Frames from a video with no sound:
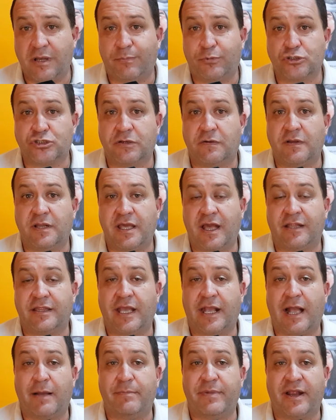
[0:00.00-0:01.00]
la posibilidad
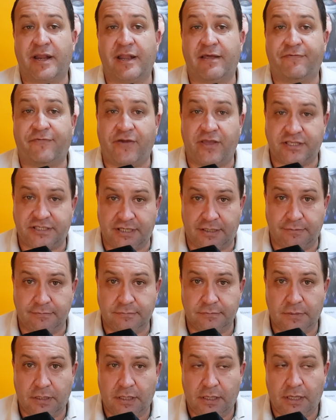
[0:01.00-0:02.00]
de cambiar la
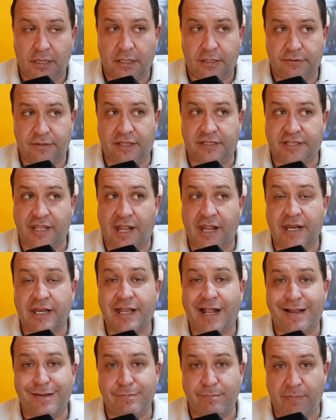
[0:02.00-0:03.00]
fecha, de
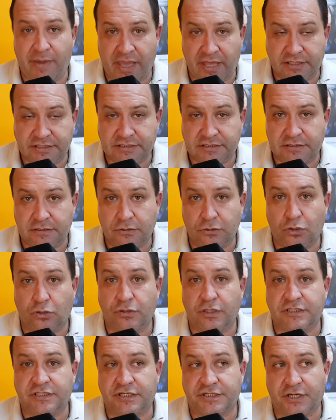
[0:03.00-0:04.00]
traerla al mes
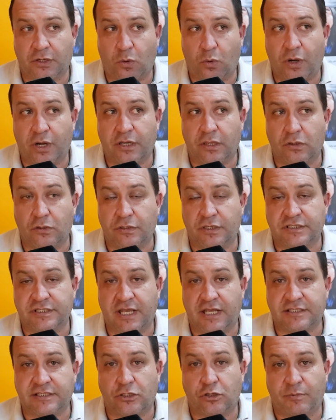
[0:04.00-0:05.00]
donde se recuerda, donde
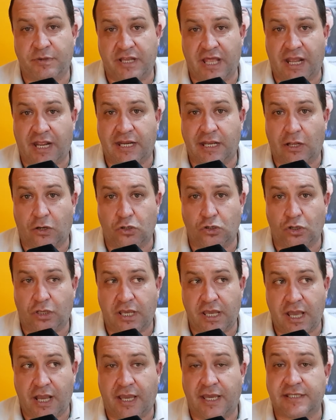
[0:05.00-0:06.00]
se hace el homenaje a la
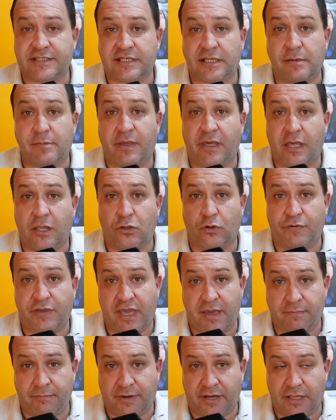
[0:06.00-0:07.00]
ecología, que es en el mes de
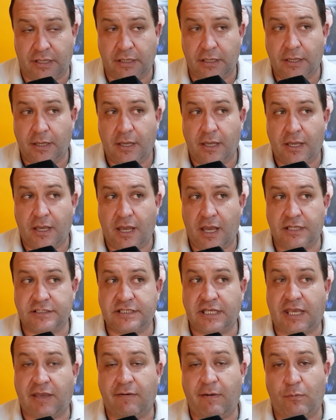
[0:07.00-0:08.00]
noviembre.
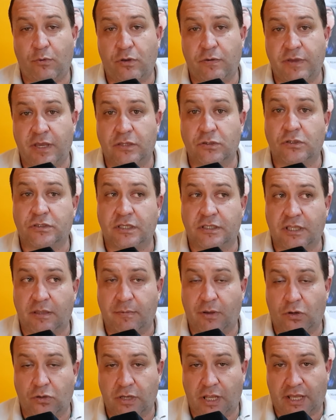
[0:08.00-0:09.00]
Así que vamos viendo este
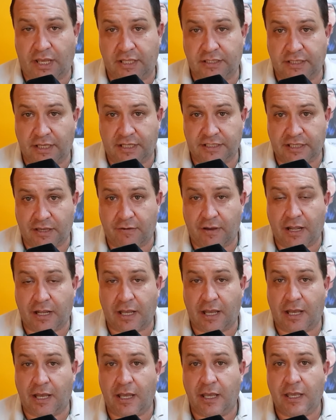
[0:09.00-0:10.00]
tema con la gente que
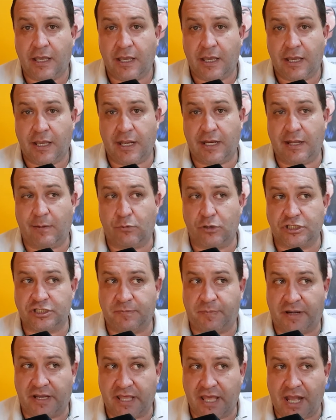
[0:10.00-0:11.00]
trabaja en la
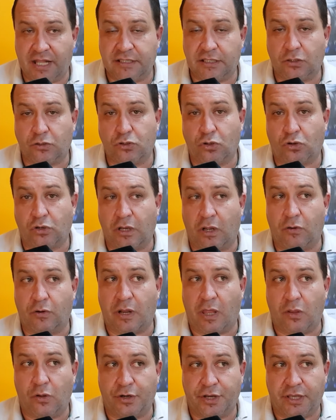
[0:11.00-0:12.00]
municipalidad y con los
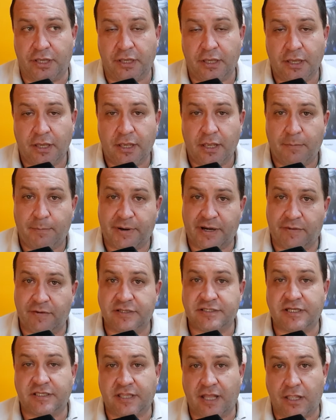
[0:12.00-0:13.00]
colaboradores para
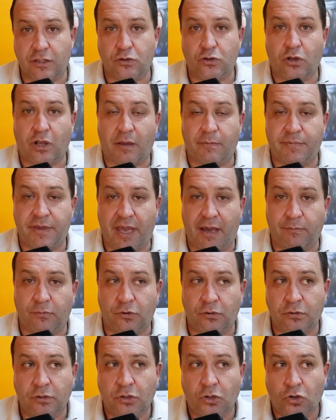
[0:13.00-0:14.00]
ver si este año lo
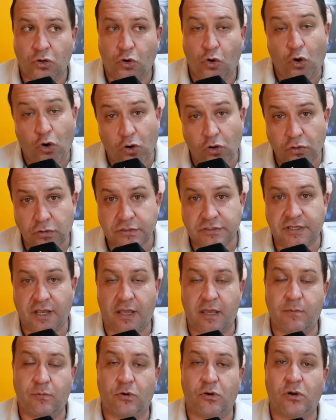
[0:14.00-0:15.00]
cambiamos o
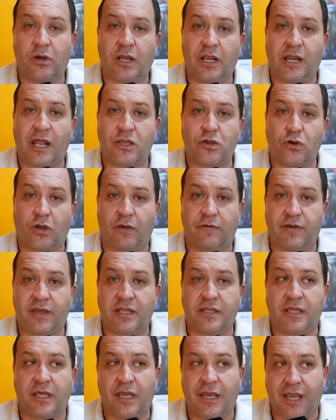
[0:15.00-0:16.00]
seguimos el año que
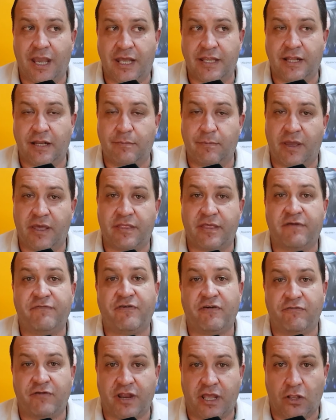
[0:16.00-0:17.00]
viene en el mes de
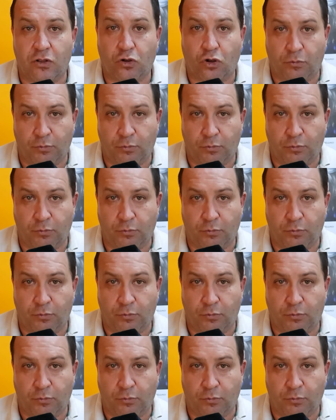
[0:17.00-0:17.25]
febrero